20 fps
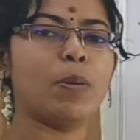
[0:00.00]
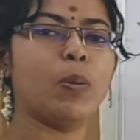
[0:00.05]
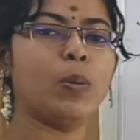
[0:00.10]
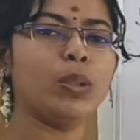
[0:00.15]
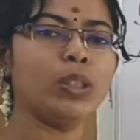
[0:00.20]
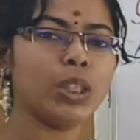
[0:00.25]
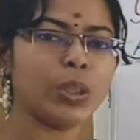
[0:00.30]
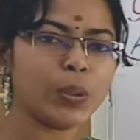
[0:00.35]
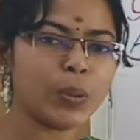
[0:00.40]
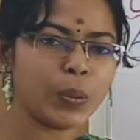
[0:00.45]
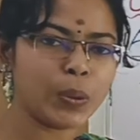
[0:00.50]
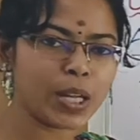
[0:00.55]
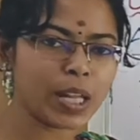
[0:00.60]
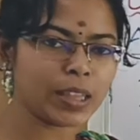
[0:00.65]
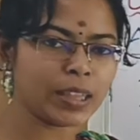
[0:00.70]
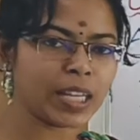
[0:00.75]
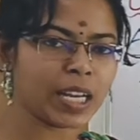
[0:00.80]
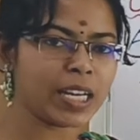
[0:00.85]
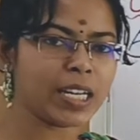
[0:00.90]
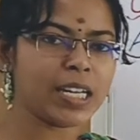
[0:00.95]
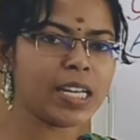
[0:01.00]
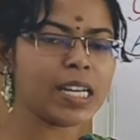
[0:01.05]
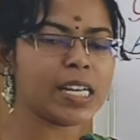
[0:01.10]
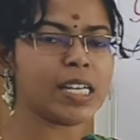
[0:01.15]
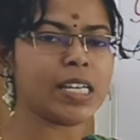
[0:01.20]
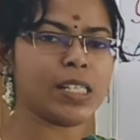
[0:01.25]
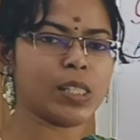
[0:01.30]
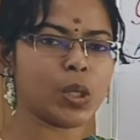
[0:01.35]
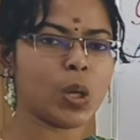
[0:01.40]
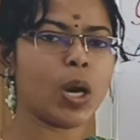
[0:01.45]
ஊற்றக்கூடிய தண்ணி
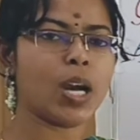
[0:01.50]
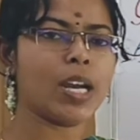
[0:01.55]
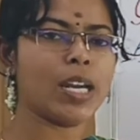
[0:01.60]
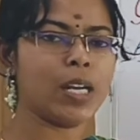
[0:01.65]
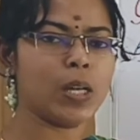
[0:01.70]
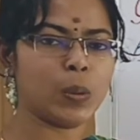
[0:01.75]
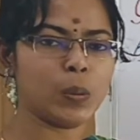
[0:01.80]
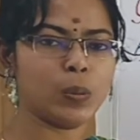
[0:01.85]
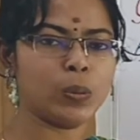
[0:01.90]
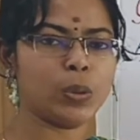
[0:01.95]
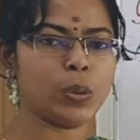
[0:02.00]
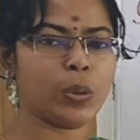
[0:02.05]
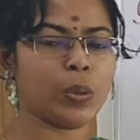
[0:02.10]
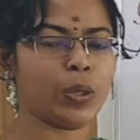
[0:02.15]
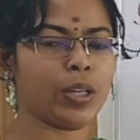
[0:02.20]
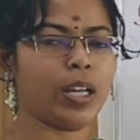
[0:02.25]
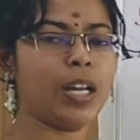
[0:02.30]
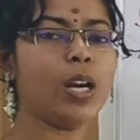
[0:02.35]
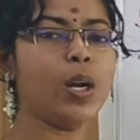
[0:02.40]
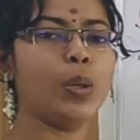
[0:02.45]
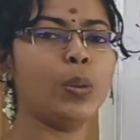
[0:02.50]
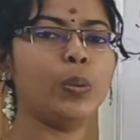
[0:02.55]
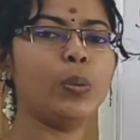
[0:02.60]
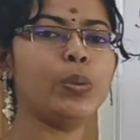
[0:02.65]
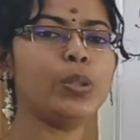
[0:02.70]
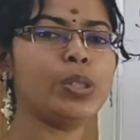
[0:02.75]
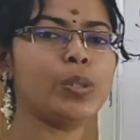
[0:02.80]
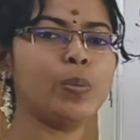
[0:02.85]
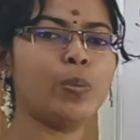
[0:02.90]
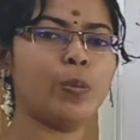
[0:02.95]
சாயிலில் ஊற்றுறோன்னா
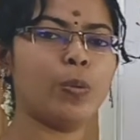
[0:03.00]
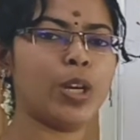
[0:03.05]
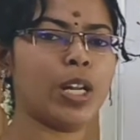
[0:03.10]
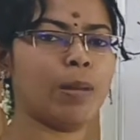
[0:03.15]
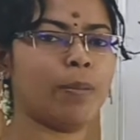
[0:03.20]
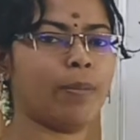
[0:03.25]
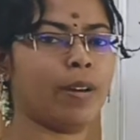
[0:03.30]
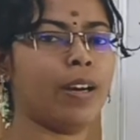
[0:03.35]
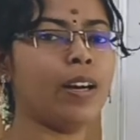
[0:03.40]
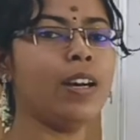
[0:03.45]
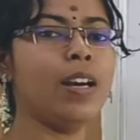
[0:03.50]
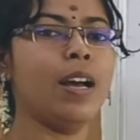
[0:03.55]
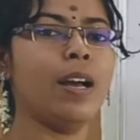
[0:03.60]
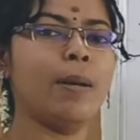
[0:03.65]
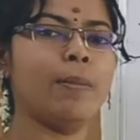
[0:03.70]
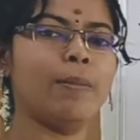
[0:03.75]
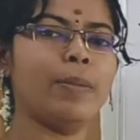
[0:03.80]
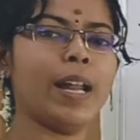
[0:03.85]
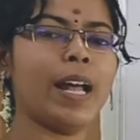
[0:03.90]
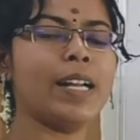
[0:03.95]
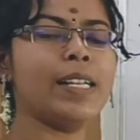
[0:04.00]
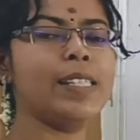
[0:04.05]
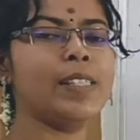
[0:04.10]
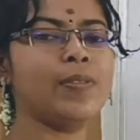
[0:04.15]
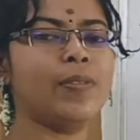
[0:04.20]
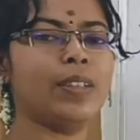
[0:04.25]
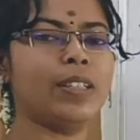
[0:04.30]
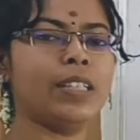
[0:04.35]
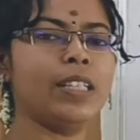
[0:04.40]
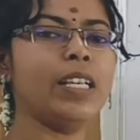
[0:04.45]
ரூட்ஸ் மூலயமா
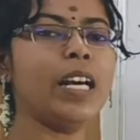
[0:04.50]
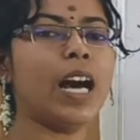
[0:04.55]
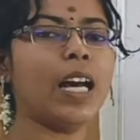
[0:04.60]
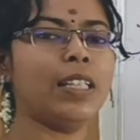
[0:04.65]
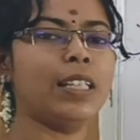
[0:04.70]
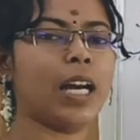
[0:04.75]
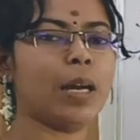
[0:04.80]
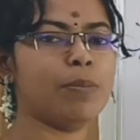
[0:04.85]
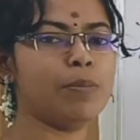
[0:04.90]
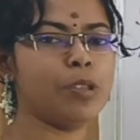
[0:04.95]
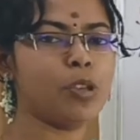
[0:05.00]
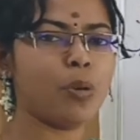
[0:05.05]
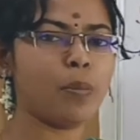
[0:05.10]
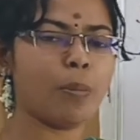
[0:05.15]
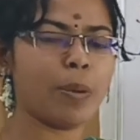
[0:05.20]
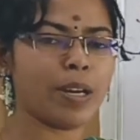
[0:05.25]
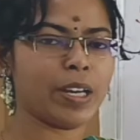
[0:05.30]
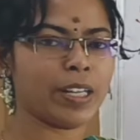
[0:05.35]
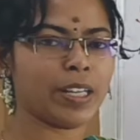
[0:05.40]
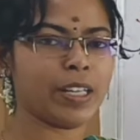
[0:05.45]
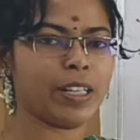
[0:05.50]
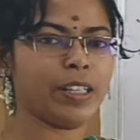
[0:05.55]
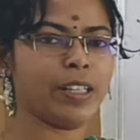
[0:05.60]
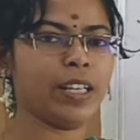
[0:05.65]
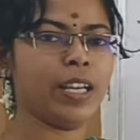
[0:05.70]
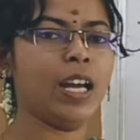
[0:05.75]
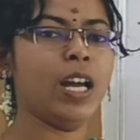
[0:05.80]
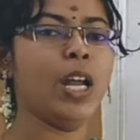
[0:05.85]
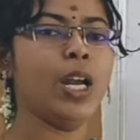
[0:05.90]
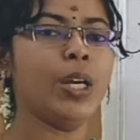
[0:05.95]
பிளான்ஸ் வந்து அதை அப்சர்வ்
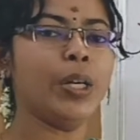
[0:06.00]
பண்ணிக்குது